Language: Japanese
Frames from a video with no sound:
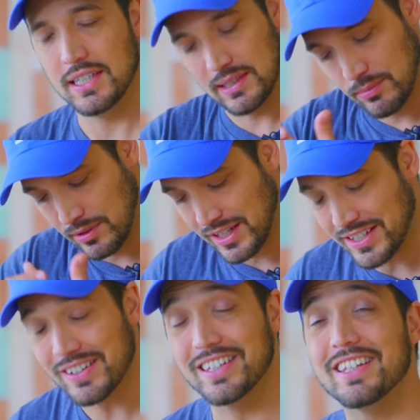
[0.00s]
自分が
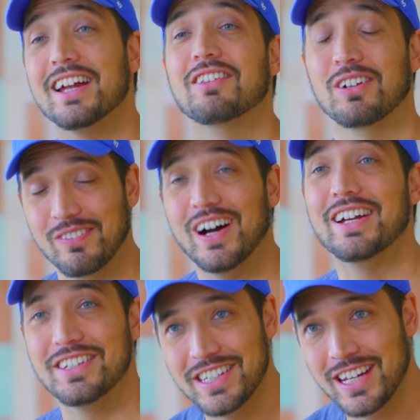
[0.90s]
幸せになる時も
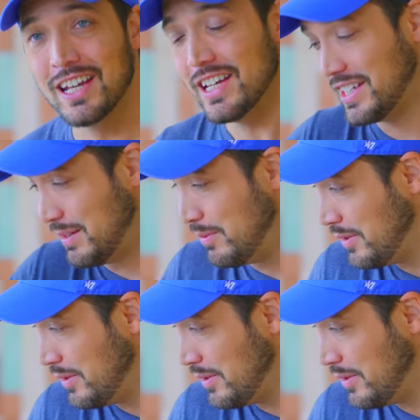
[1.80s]
あるし、自